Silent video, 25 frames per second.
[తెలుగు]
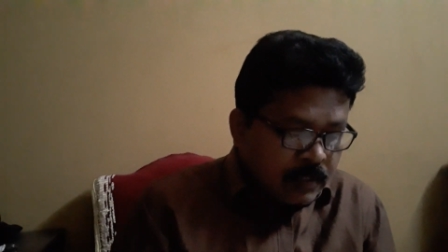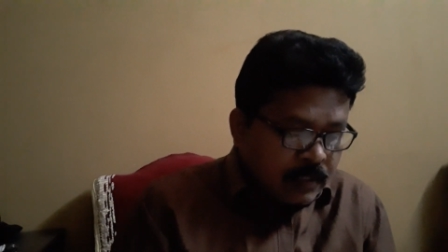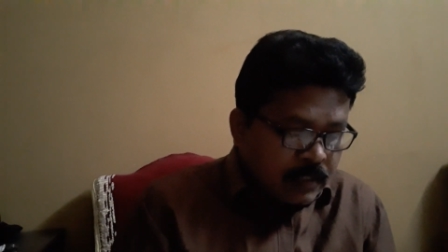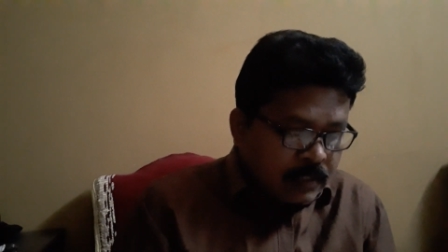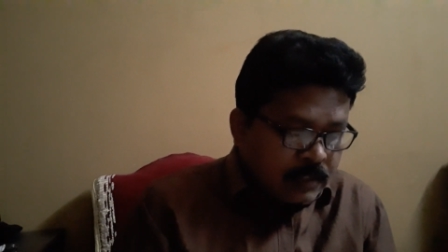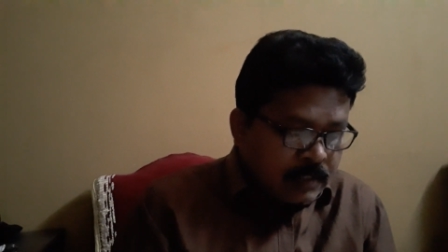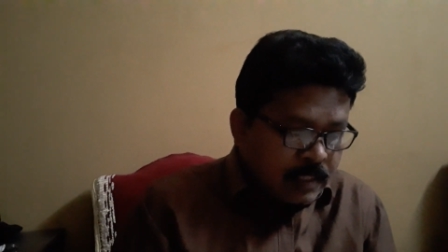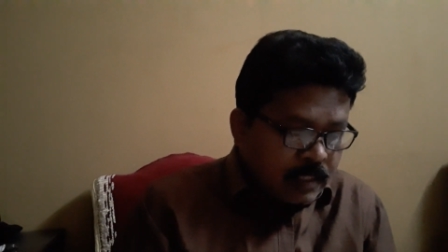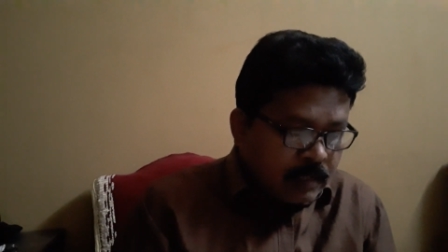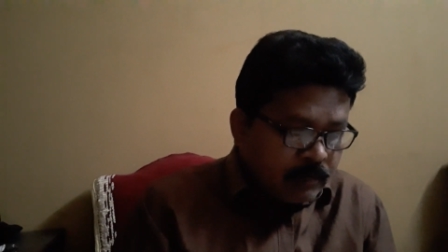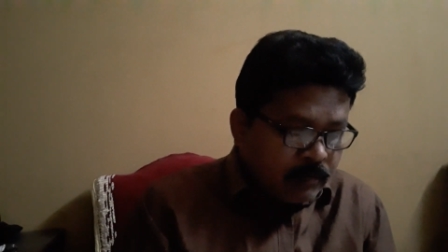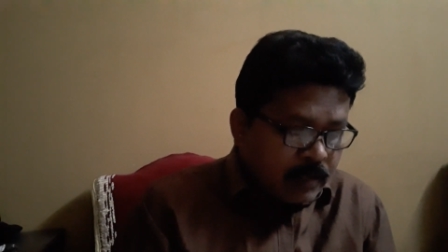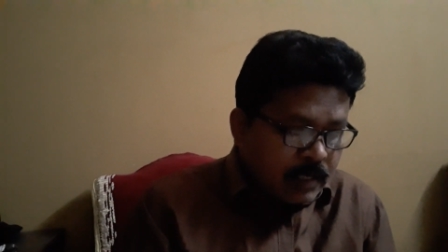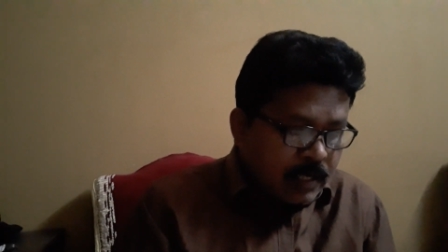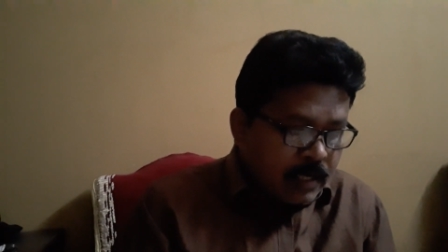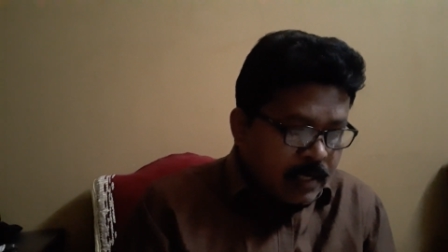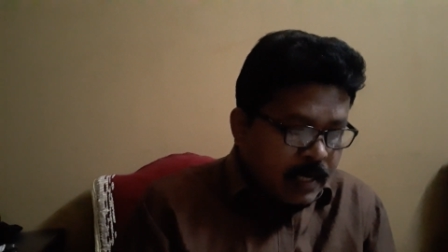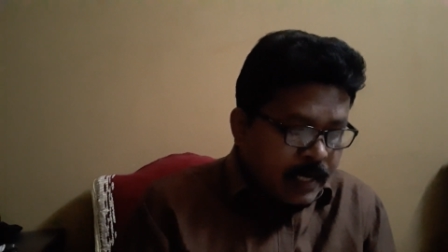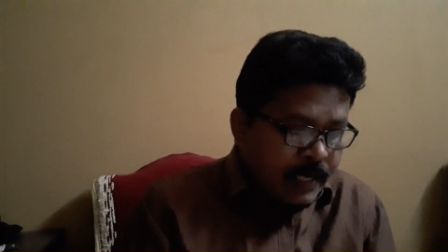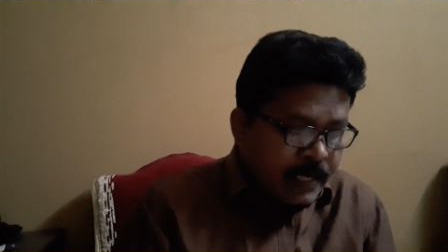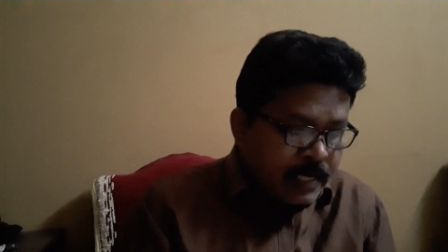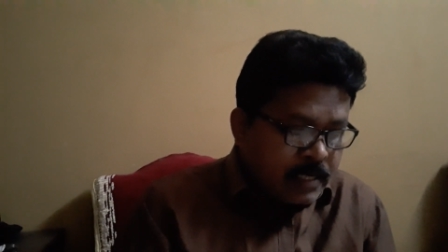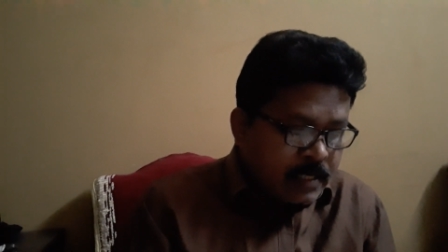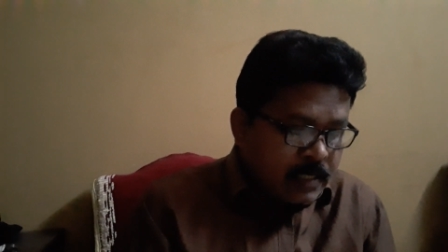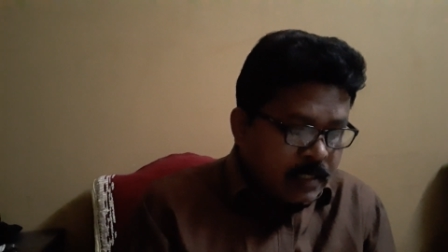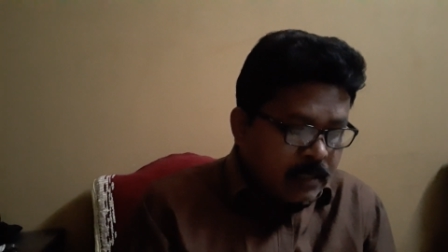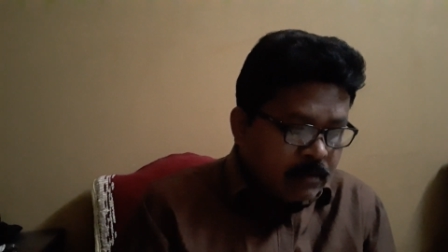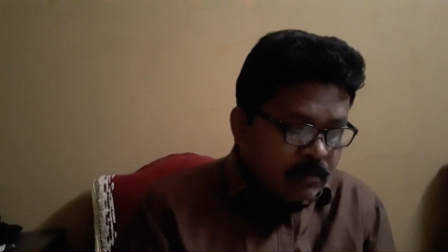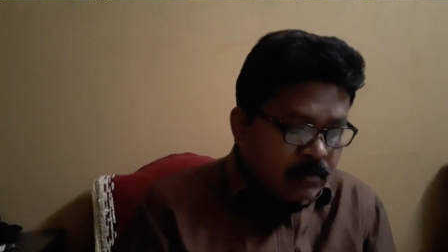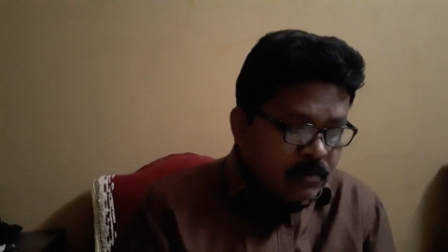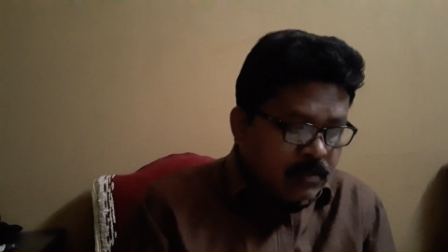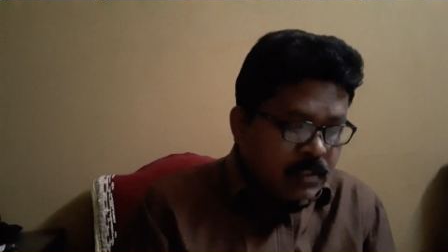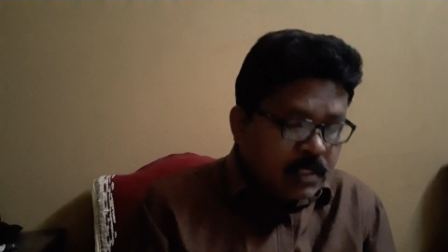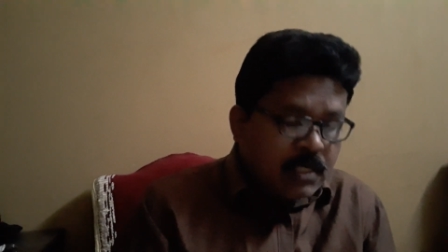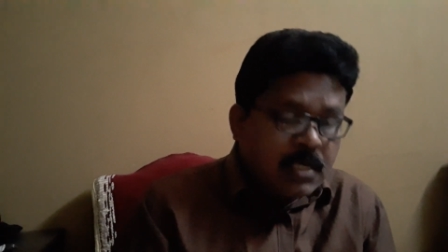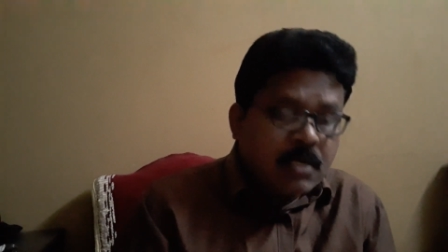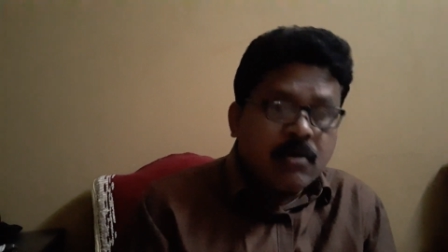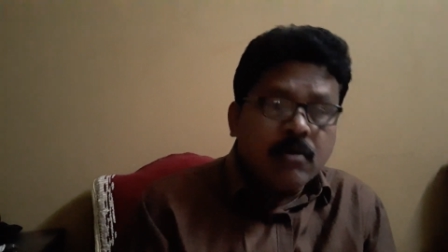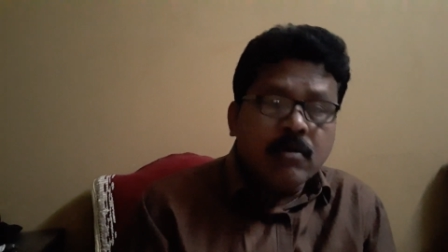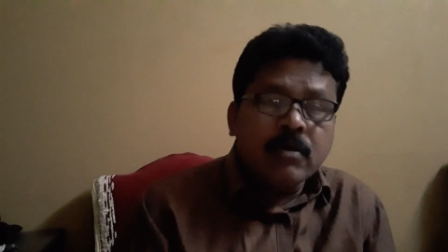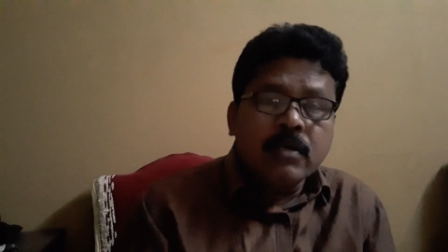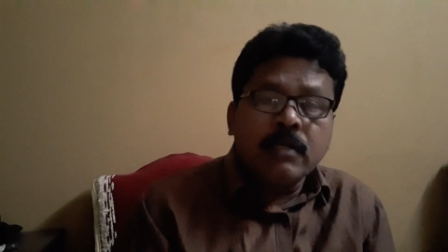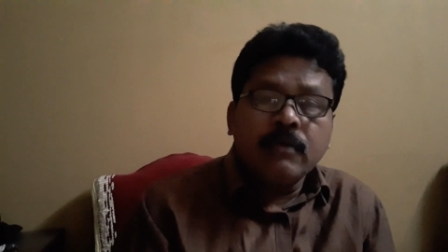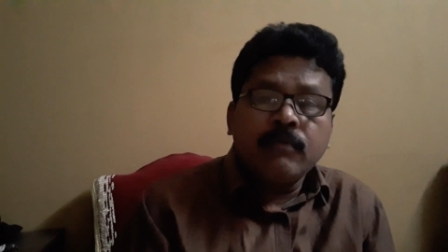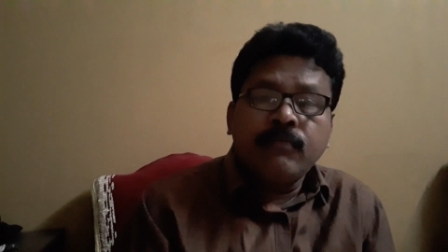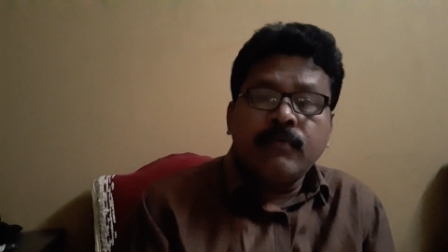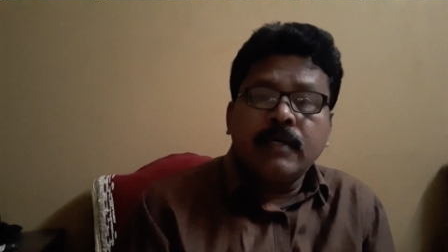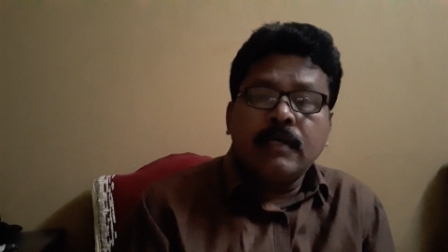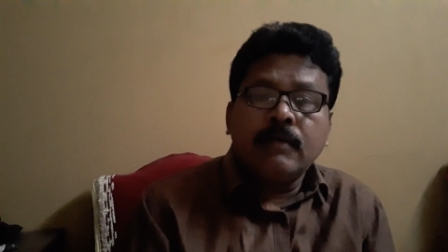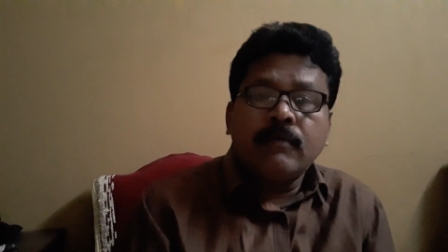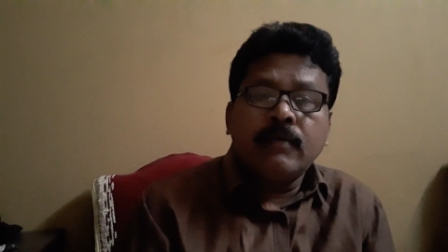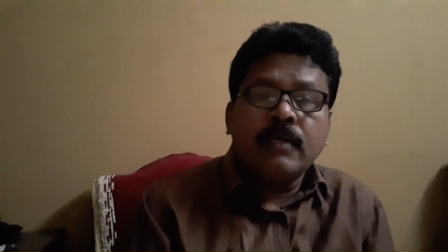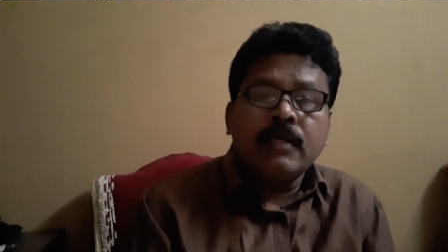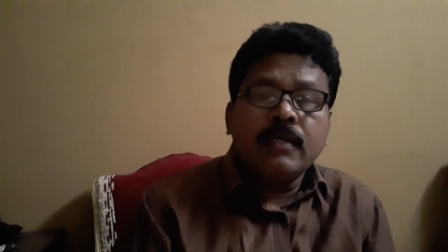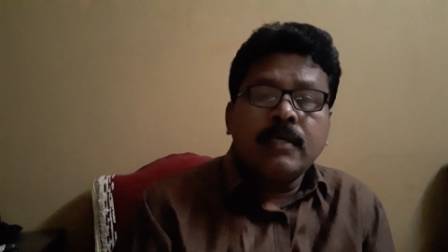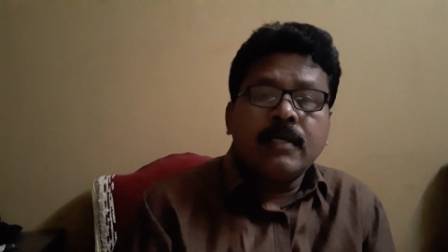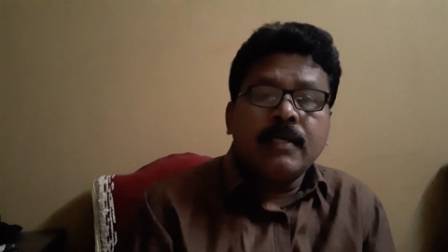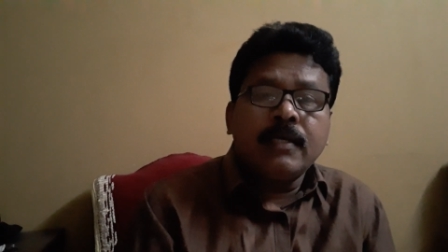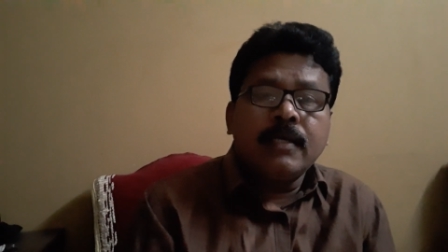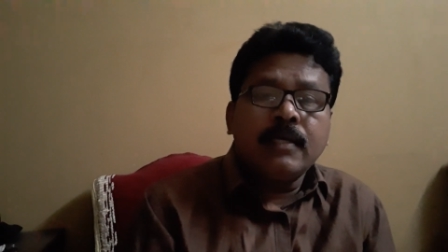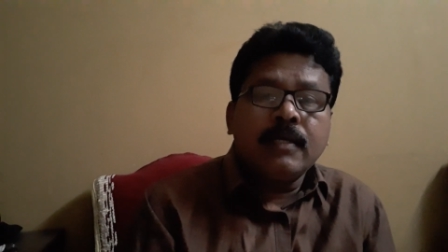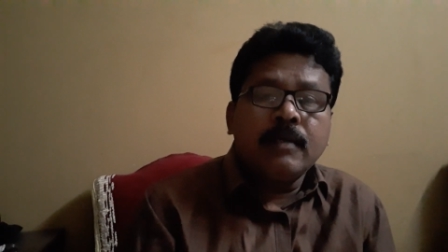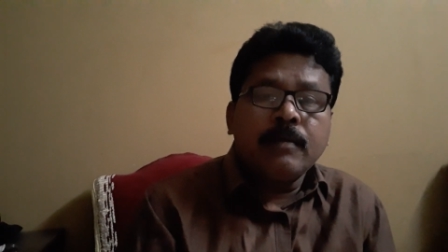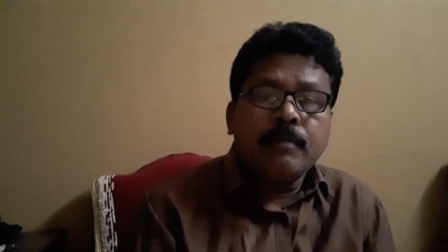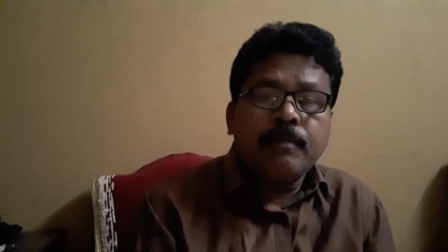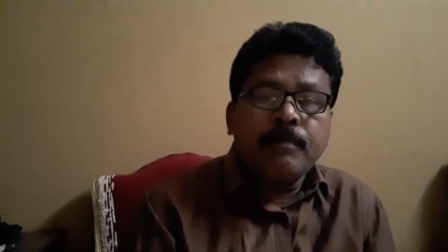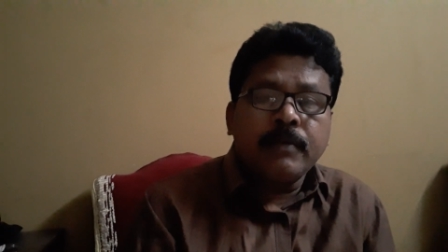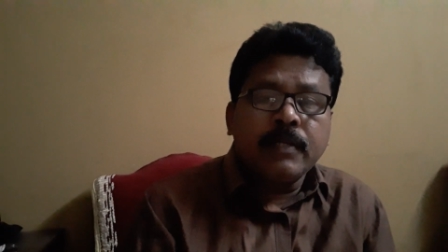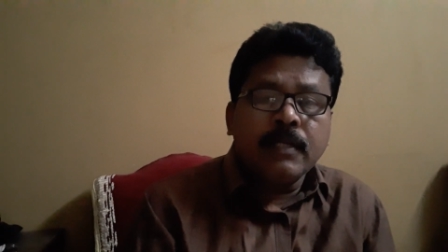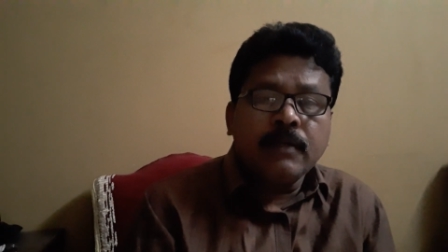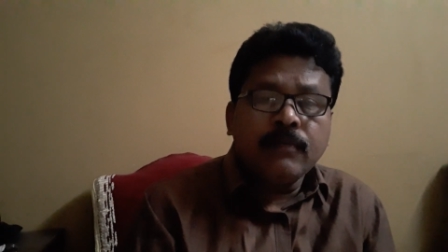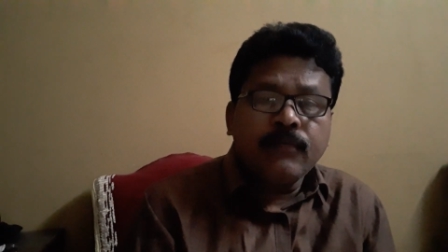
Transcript: ఇక జనవరి నైన్టీన్ నుంచి ట్వంటీ ఫైవ్ వరకు ప్రీ